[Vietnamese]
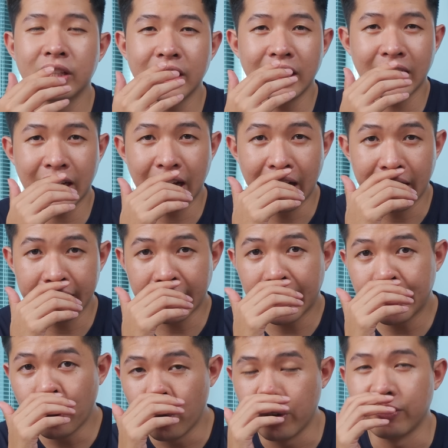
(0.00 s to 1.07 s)
những cái
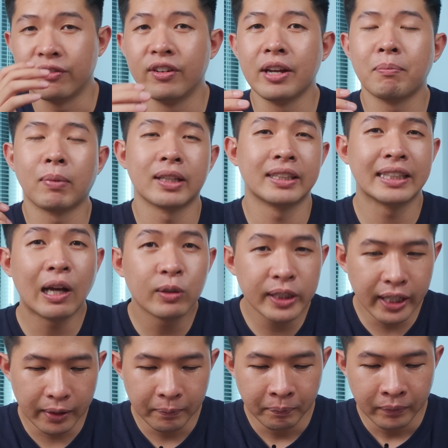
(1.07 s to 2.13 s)
thay đổi về mặt giao
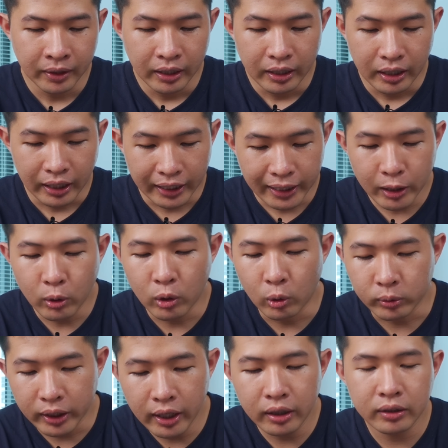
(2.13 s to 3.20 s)
diện. Cái thay đổi
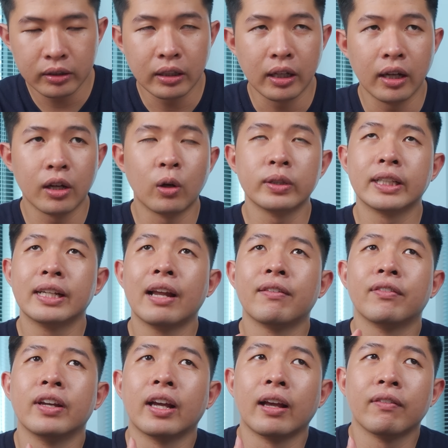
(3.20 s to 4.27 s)
đầu tiên đó chính là
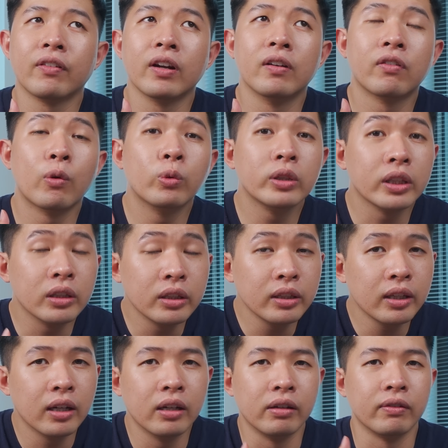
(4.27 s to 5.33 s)
về cái phần phông
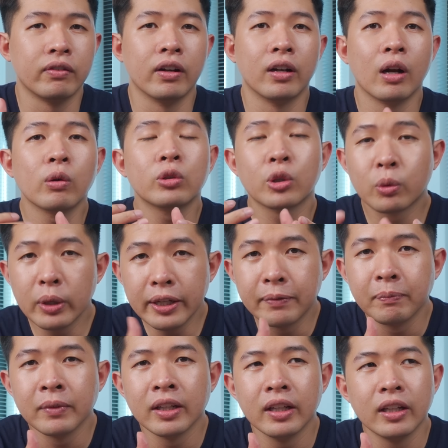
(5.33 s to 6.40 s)
chữ ở phần lock screen.
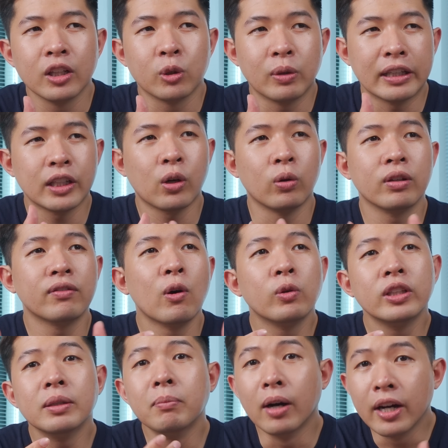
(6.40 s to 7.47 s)
Chúng ta sẽ có những phông
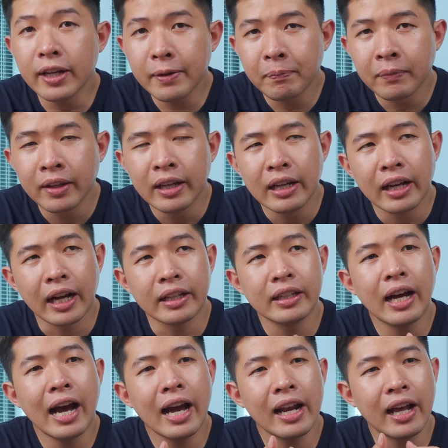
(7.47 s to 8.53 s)
chữ mới. Cái thứ
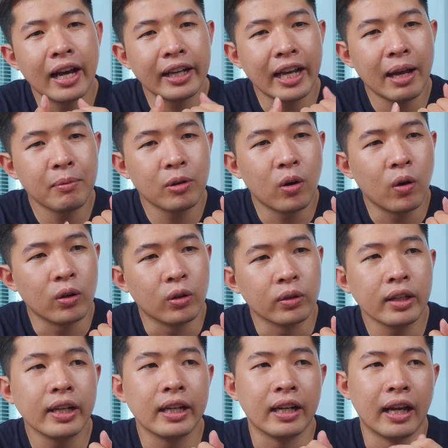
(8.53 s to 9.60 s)
hai là anh em còn
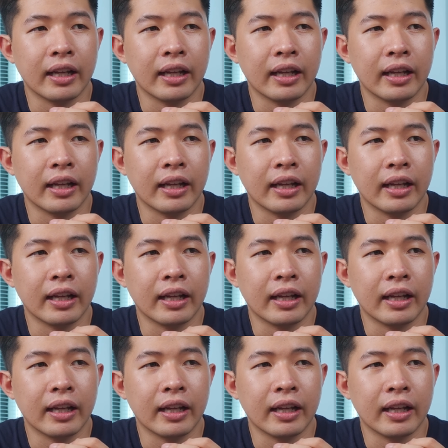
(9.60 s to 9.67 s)
có thể